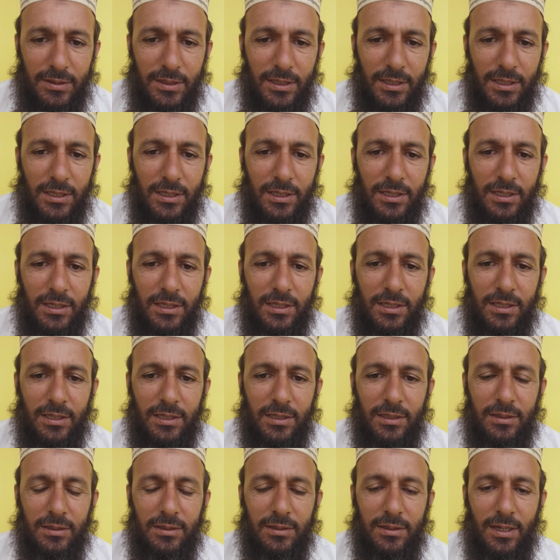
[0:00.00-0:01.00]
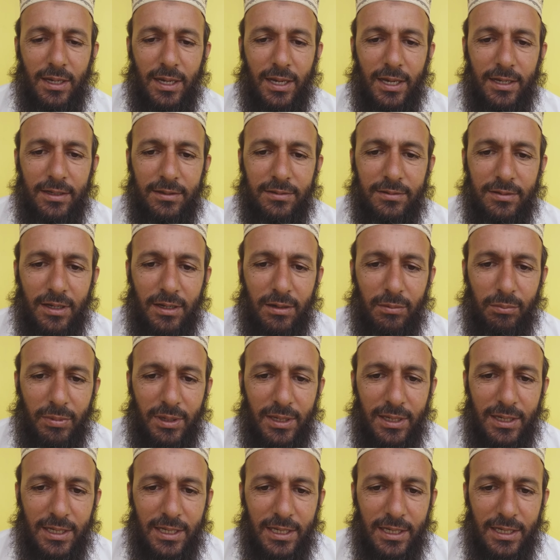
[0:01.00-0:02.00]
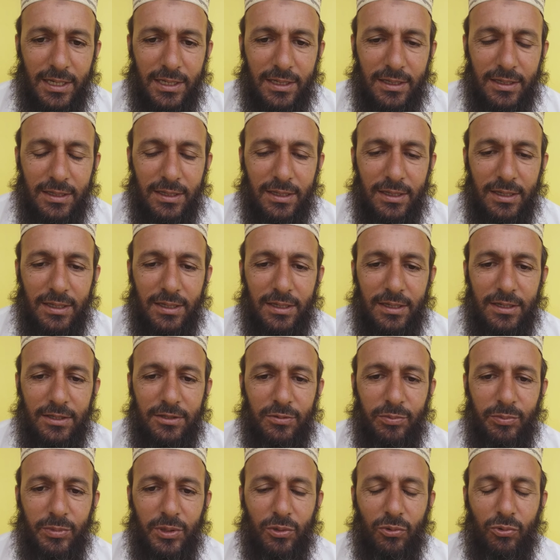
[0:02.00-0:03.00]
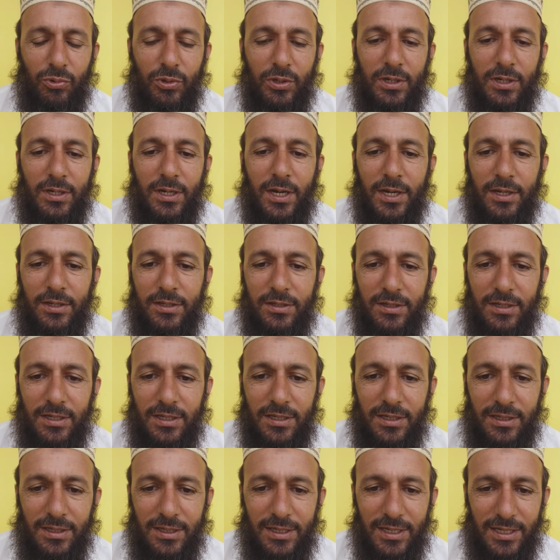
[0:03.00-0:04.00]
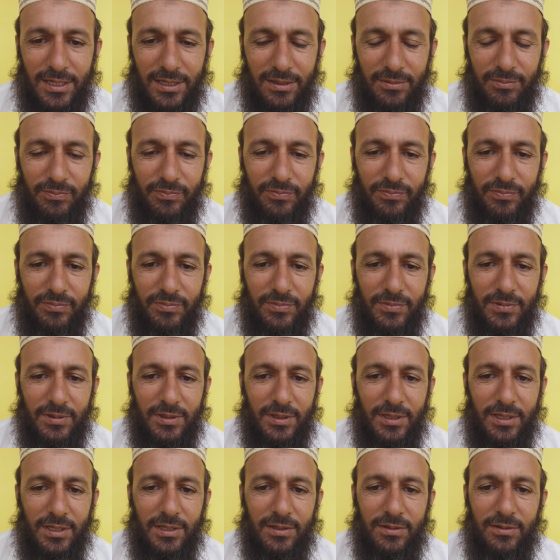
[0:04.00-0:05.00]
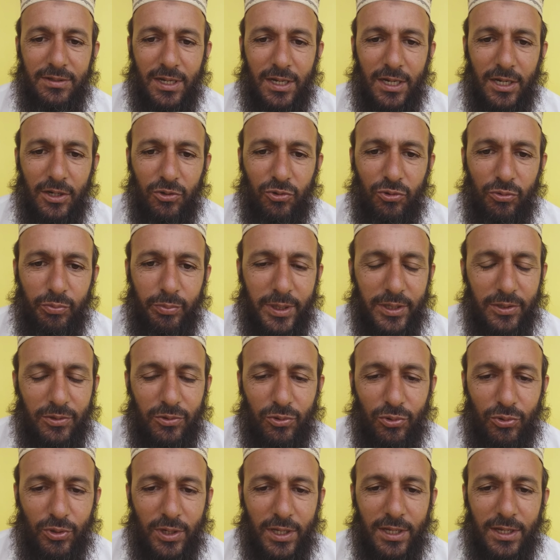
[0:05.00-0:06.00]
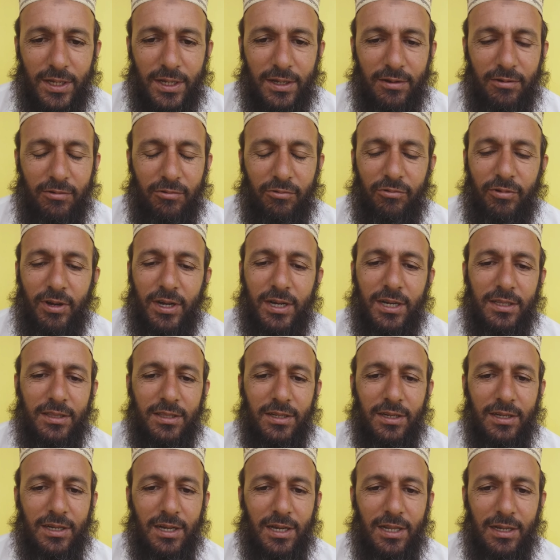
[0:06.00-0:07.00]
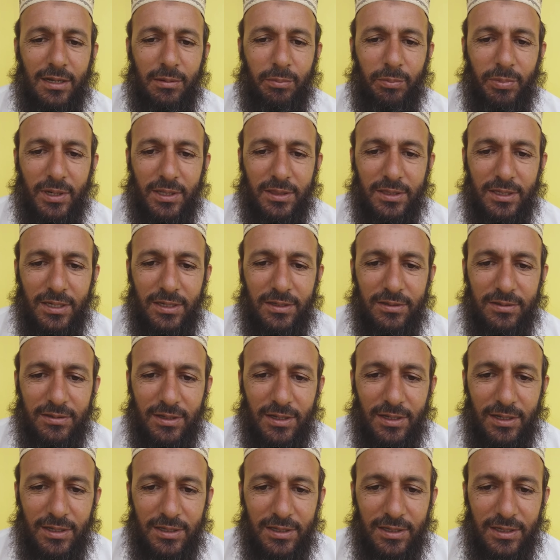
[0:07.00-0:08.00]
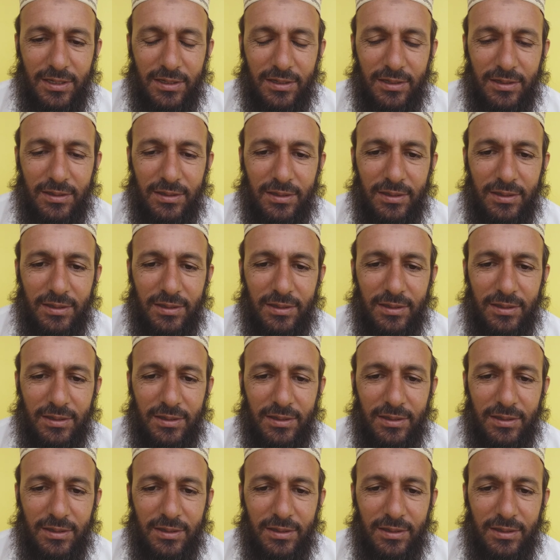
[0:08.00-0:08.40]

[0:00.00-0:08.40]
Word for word: ये ऐसा अमल है कि इसमें कोई ख़र्च नहीं है इंसान को बस थोड़ा वक़्त निकालना पड़ता है इसके लिए